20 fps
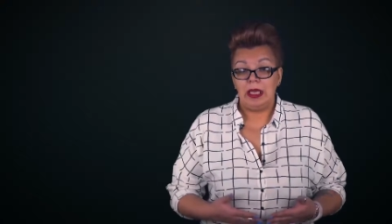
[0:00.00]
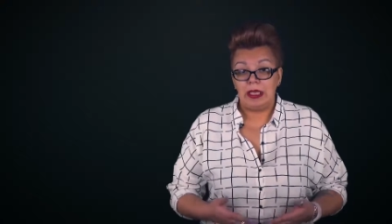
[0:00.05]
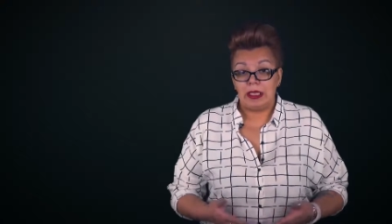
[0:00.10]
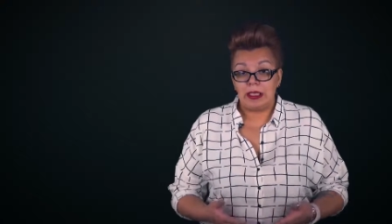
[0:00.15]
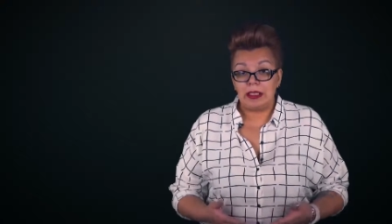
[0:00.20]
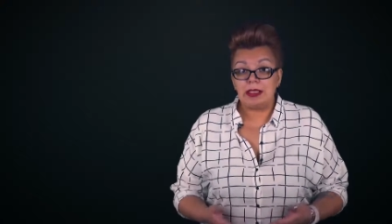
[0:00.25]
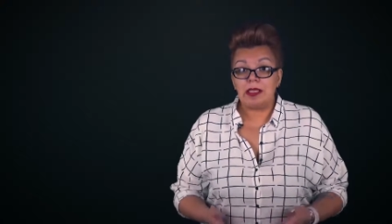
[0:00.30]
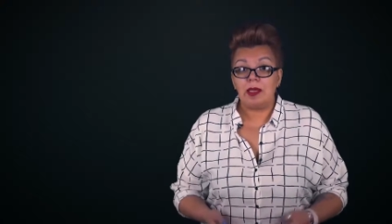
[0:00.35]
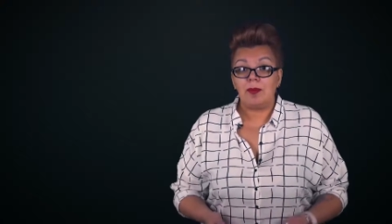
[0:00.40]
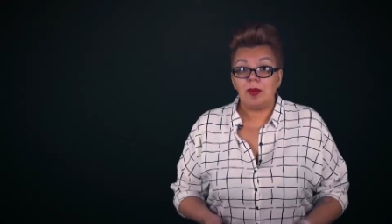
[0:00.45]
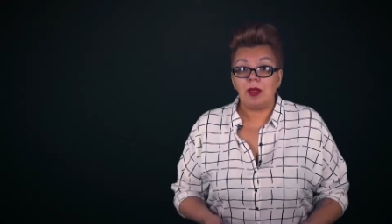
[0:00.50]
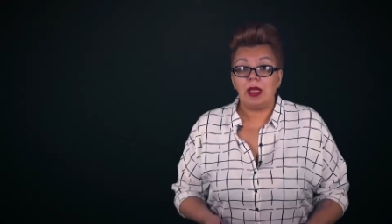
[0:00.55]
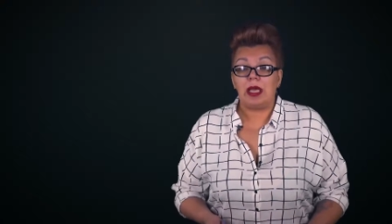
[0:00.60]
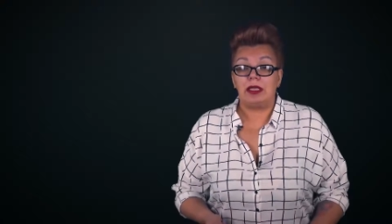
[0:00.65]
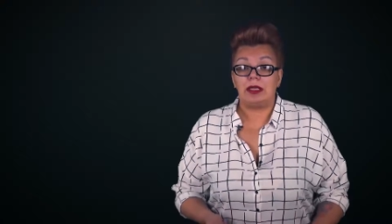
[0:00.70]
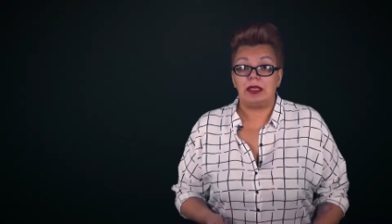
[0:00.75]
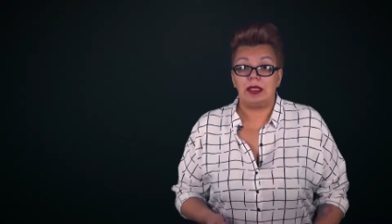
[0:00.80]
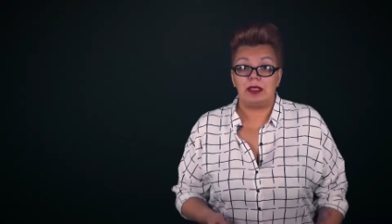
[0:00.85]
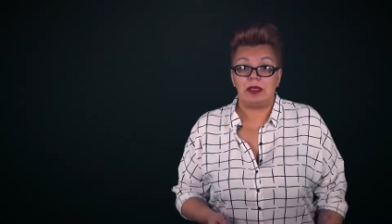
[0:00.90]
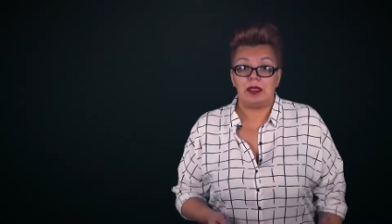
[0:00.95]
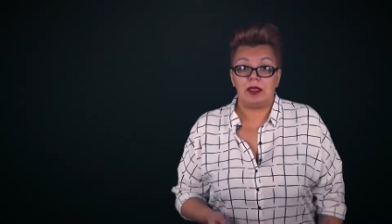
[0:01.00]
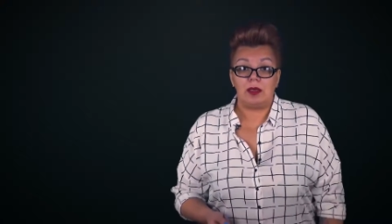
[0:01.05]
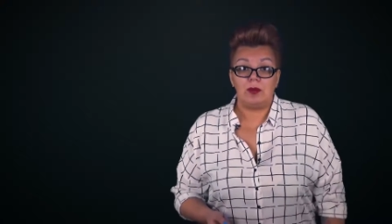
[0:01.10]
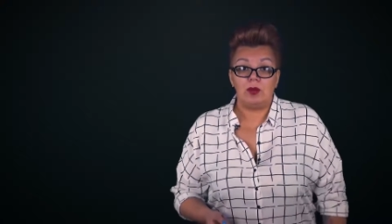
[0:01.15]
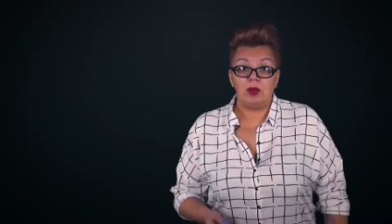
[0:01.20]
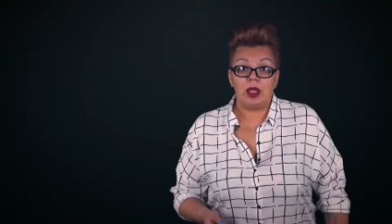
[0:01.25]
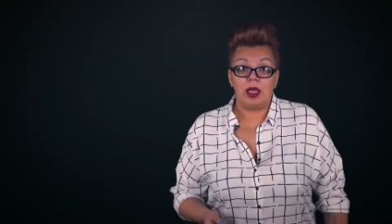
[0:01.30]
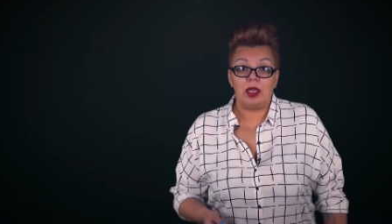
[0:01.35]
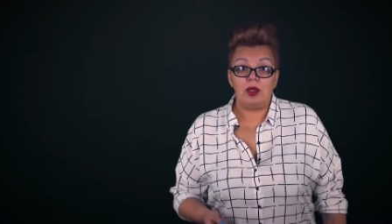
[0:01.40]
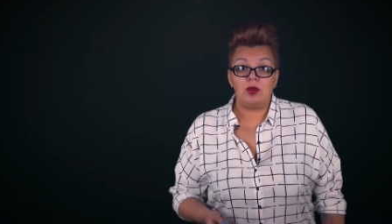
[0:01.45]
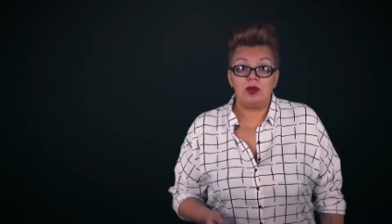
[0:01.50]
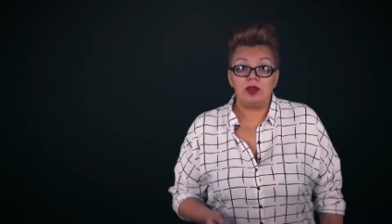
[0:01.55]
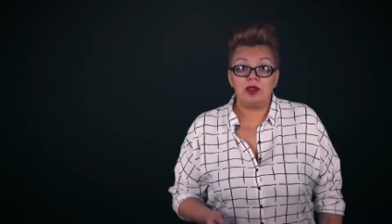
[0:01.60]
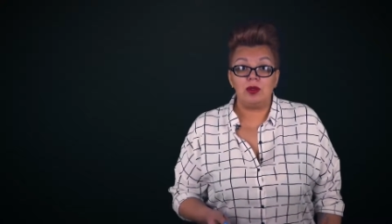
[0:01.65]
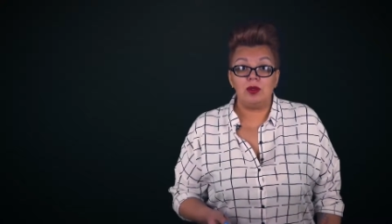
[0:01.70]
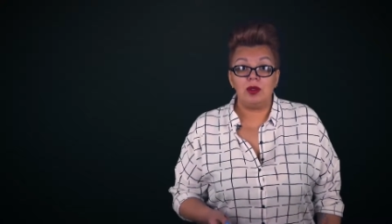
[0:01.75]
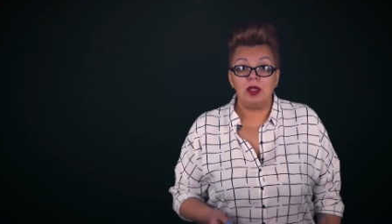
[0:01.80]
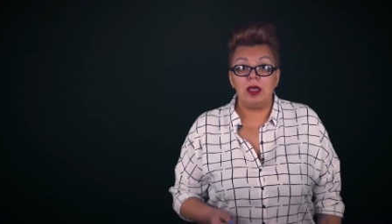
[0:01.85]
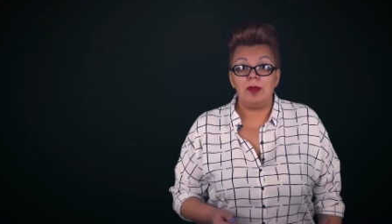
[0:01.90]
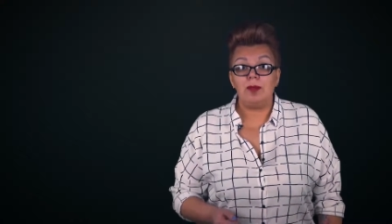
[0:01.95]
и с оплатой этой коммунальной
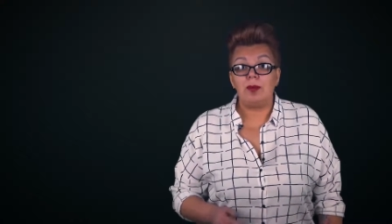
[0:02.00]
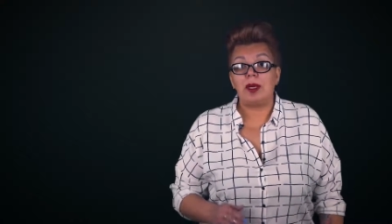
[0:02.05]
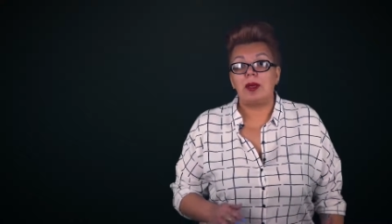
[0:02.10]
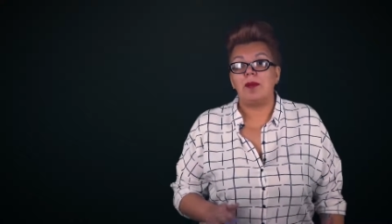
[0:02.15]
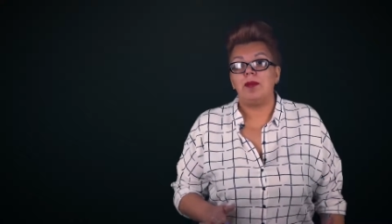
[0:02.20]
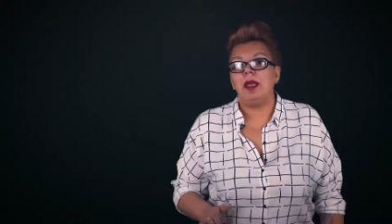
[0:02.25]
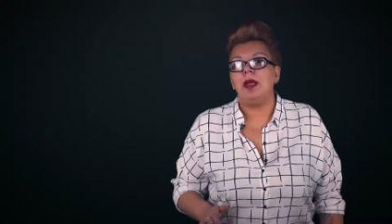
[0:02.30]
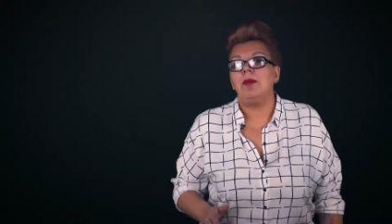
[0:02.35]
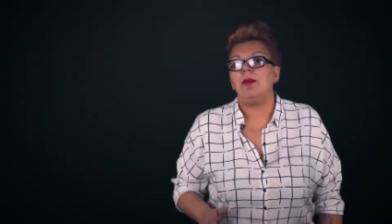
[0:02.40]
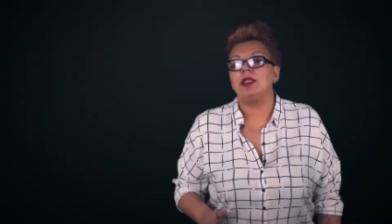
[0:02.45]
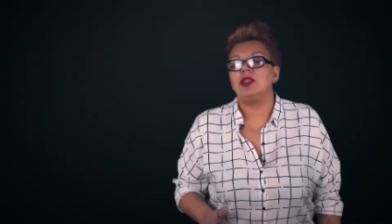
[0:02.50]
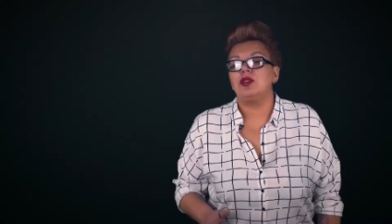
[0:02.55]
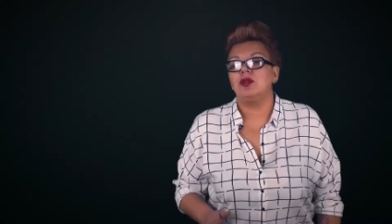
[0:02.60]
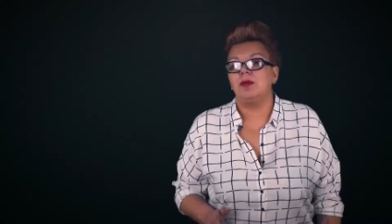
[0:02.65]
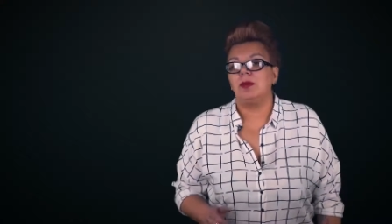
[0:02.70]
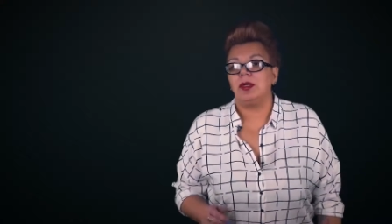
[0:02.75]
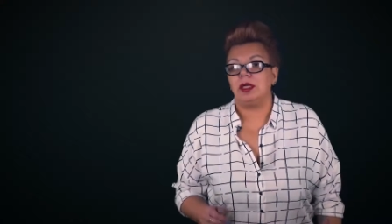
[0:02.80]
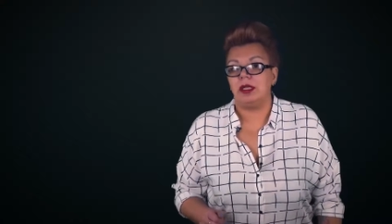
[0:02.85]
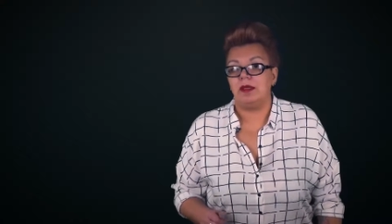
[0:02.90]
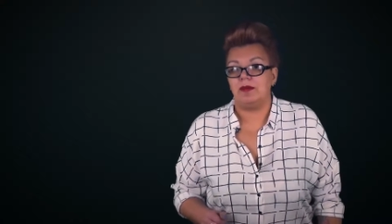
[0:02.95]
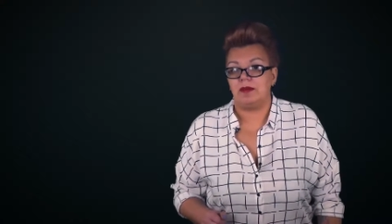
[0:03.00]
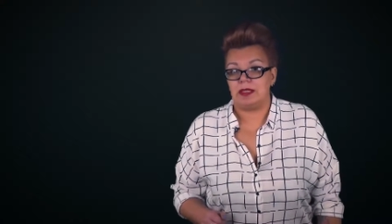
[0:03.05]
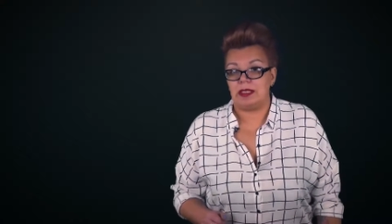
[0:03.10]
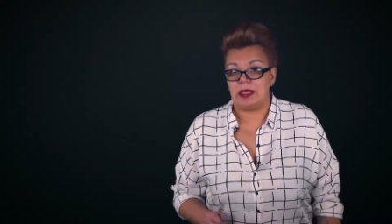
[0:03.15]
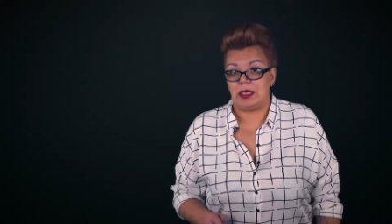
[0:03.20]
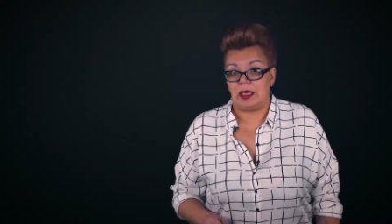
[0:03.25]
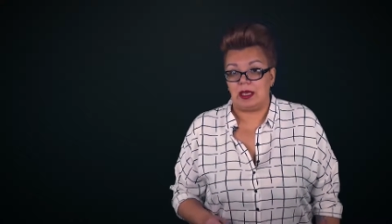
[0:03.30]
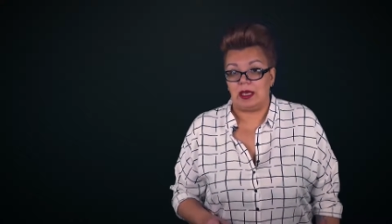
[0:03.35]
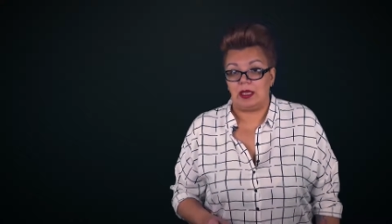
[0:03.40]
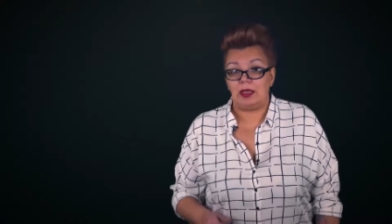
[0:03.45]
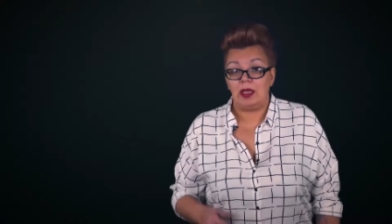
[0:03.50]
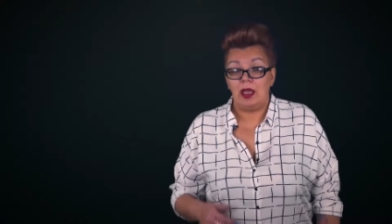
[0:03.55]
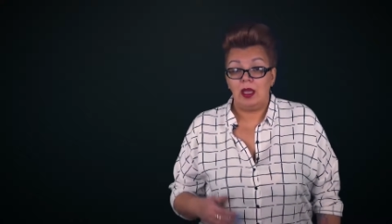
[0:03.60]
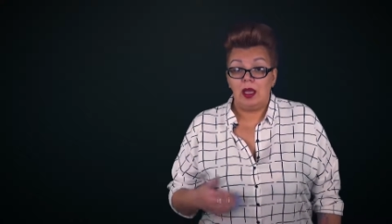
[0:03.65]
услуги проблем особых не возникает.